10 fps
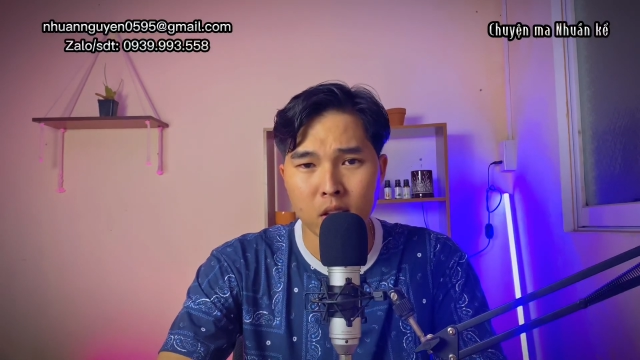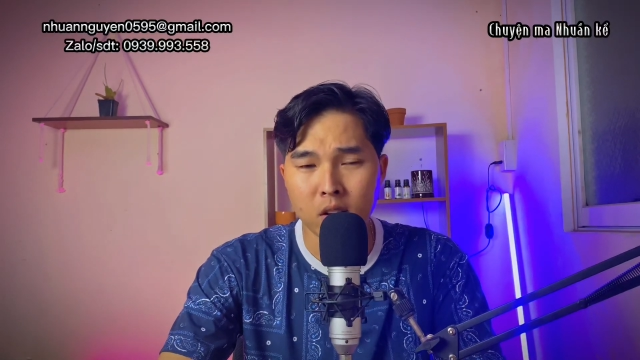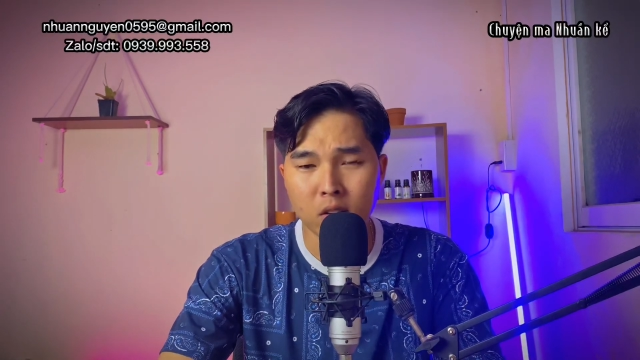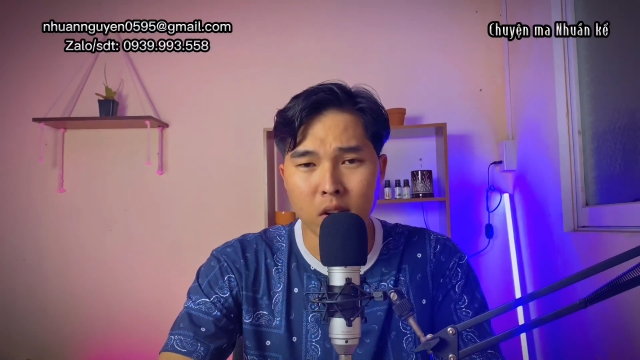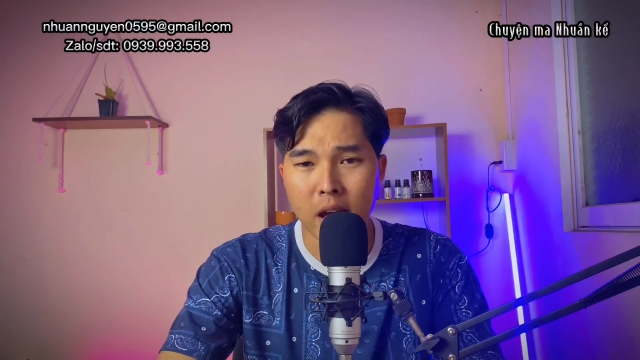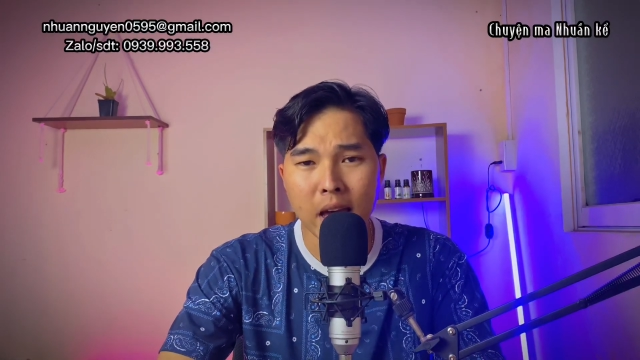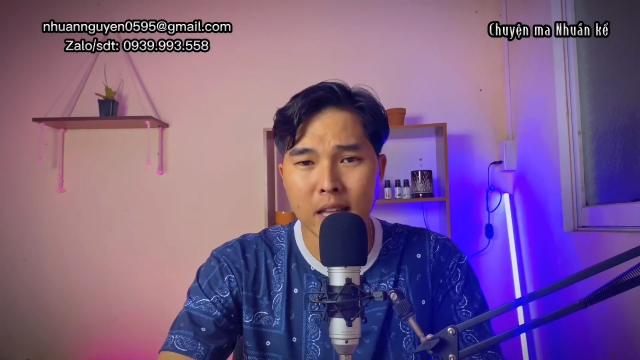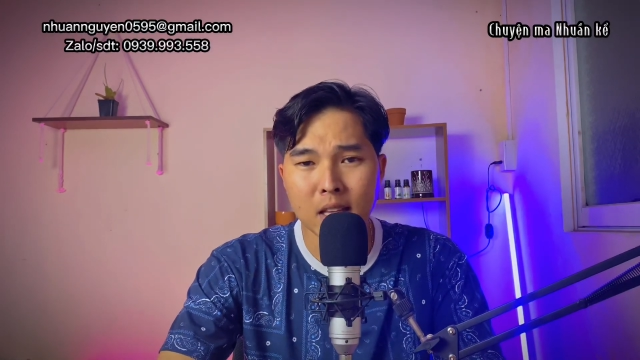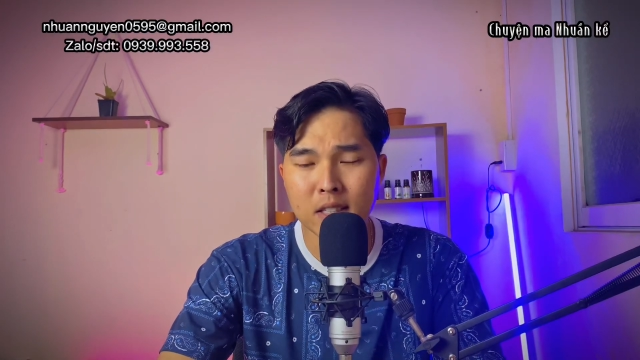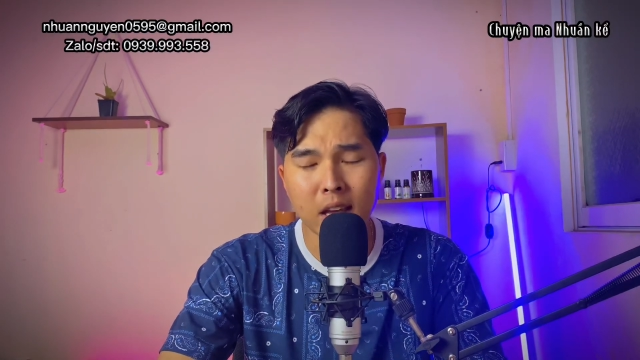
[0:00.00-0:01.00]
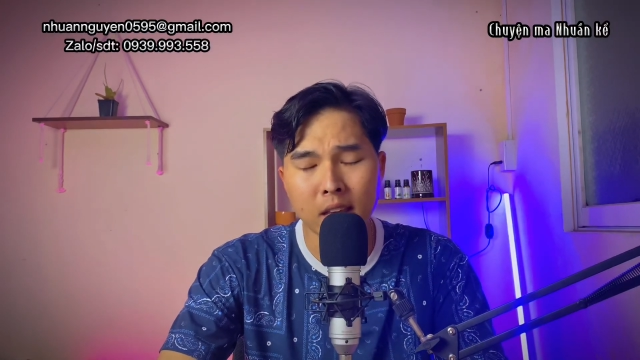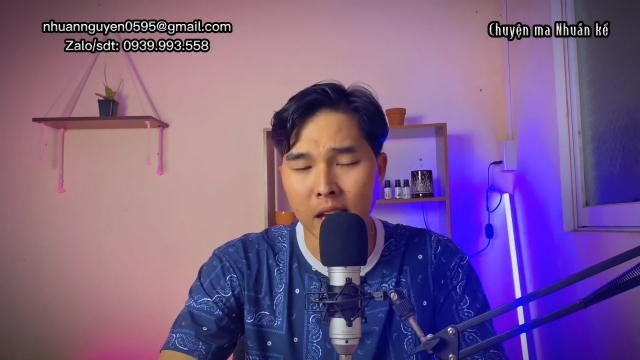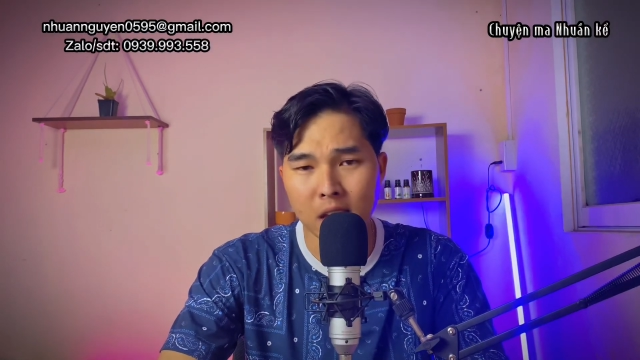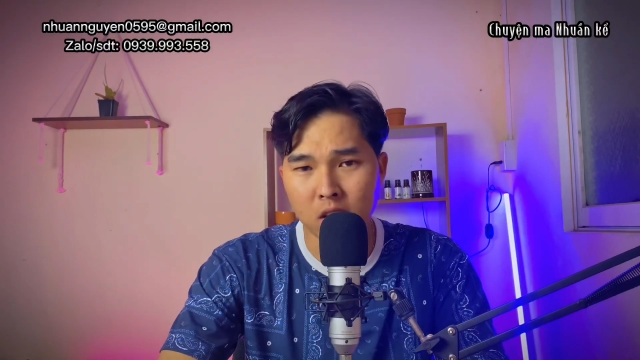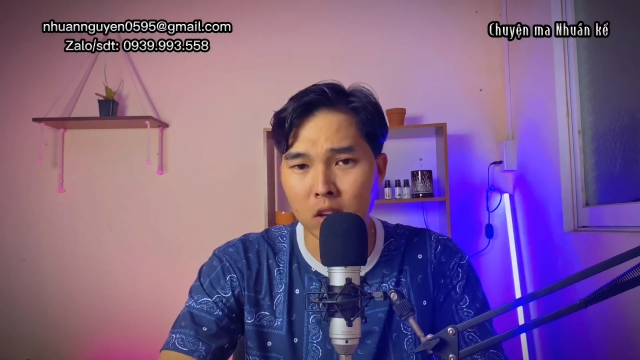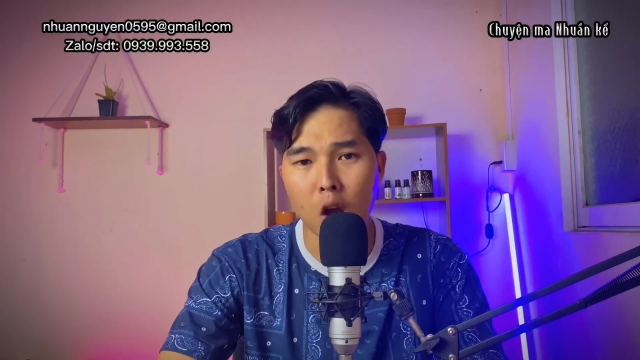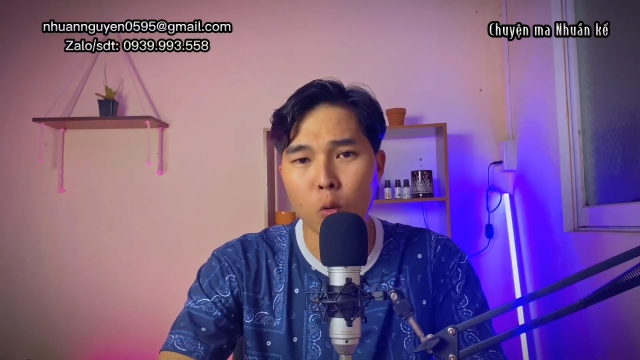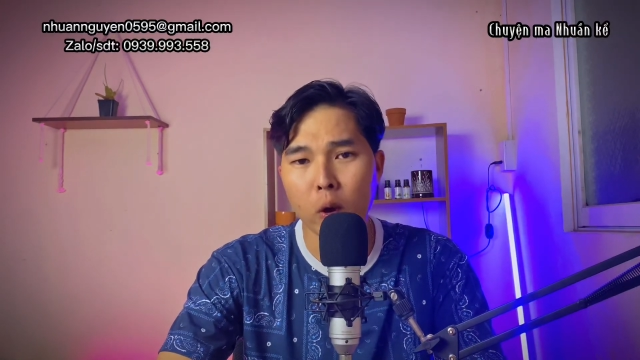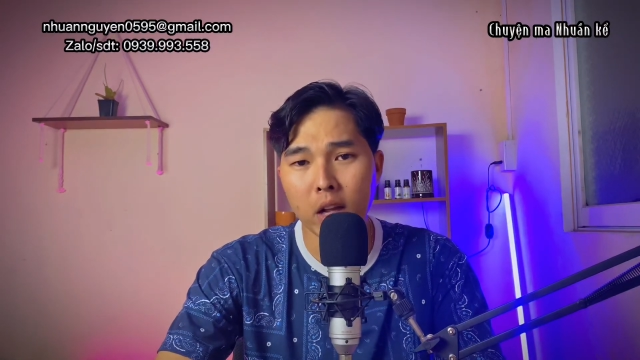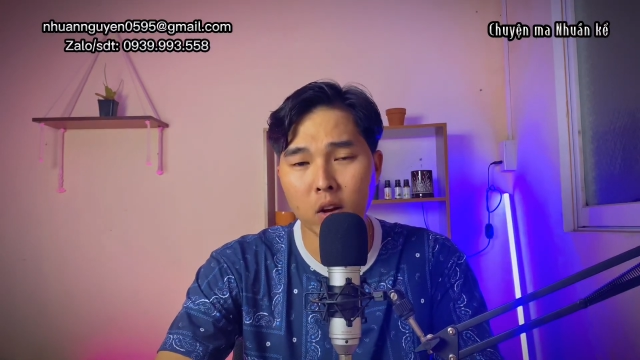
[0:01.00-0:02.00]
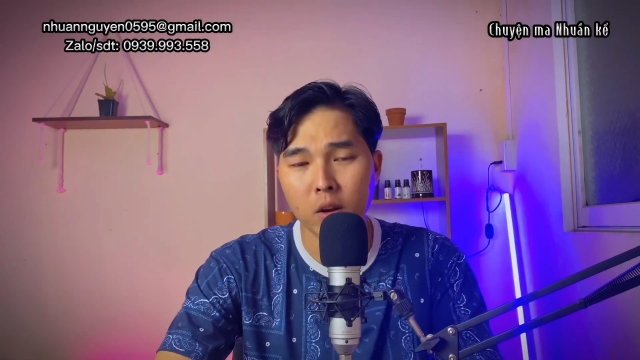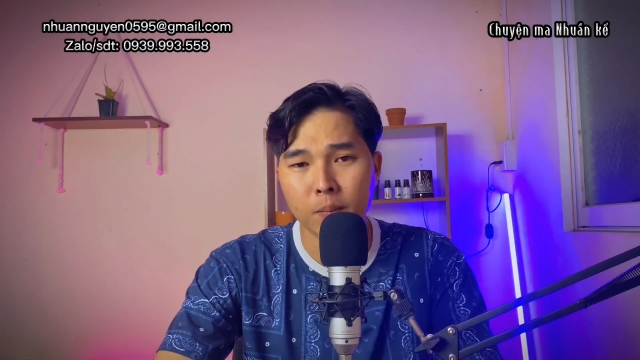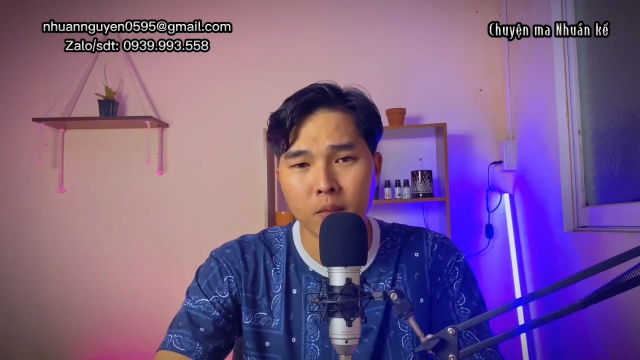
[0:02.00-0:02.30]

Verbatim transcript: Vừa hai chiếc xe chạy vừa lọt qua thôi